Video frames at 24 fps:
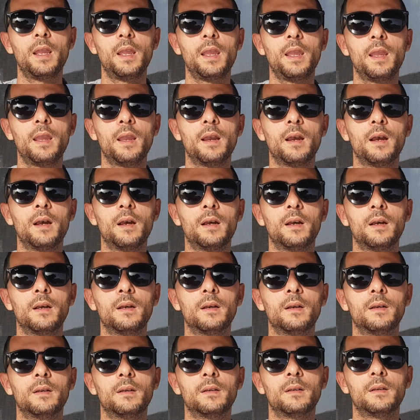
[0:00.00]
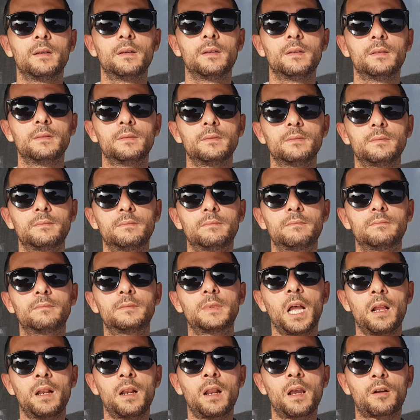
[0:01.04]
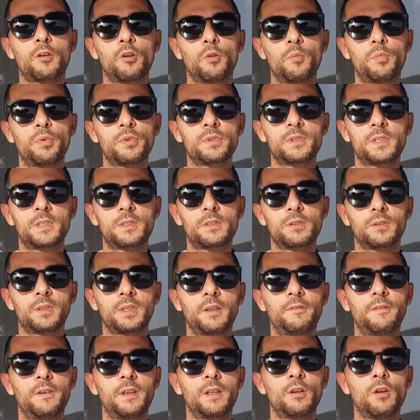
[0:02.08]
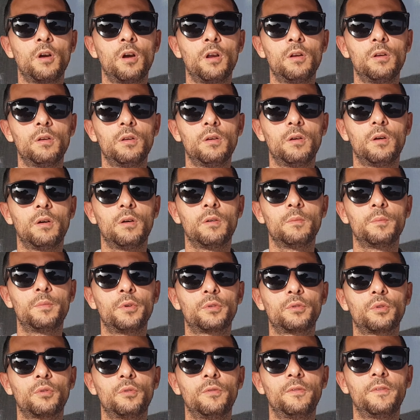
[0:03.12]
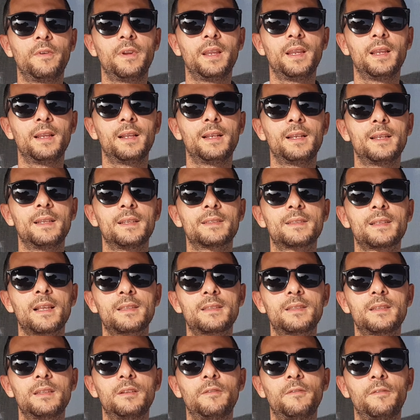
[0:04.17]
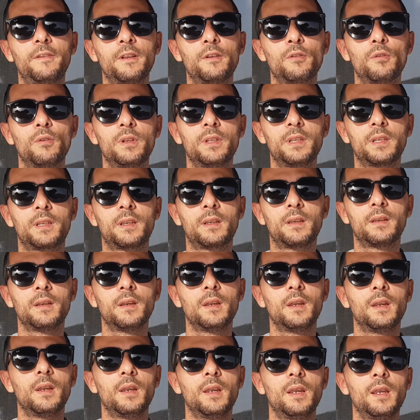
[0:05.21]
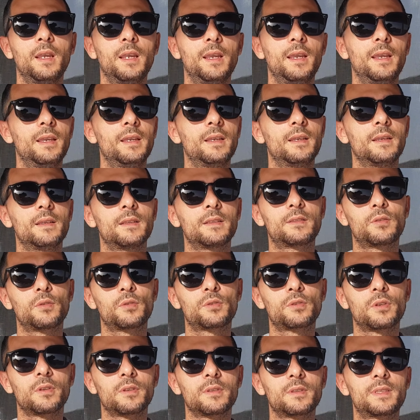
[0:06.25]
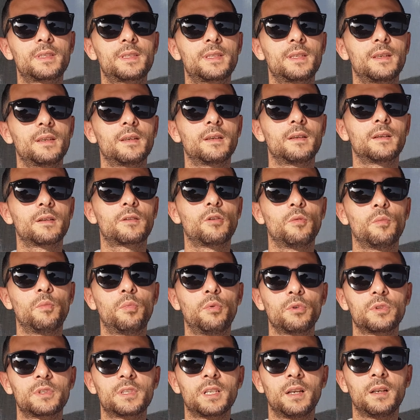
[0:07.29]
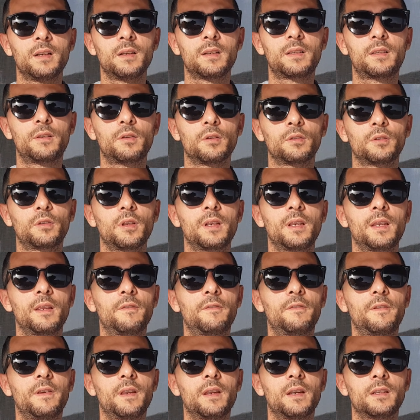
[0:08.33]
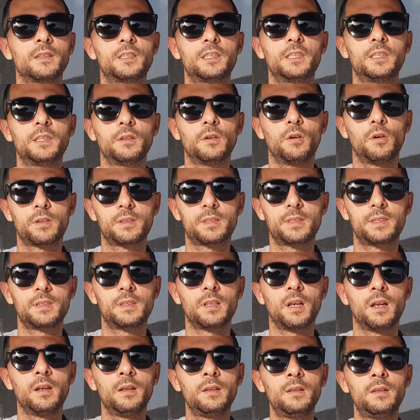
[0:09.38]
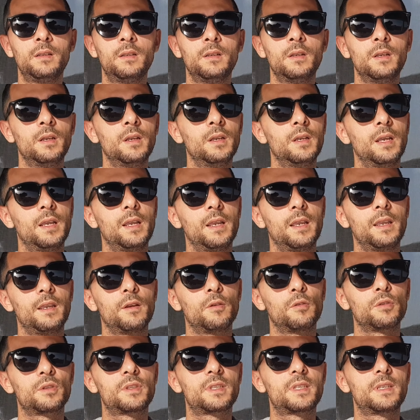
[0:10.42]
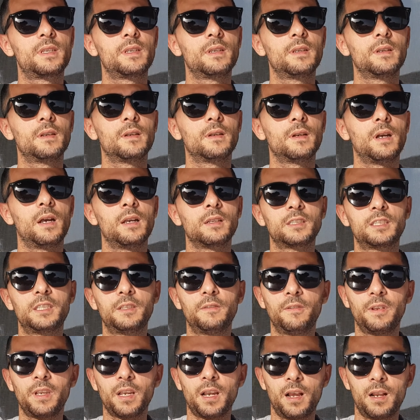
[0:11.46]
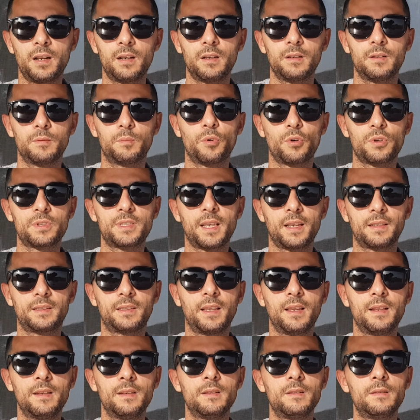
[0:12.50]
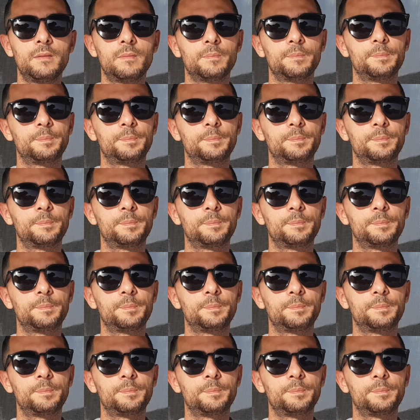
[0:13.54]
Et euh, dans la composition des phénols, on peut trouver les acides phénoliques. Et ce sont ces euh, composants qui ont un effet antioxydant et aussi euh, antiviral pour certaines.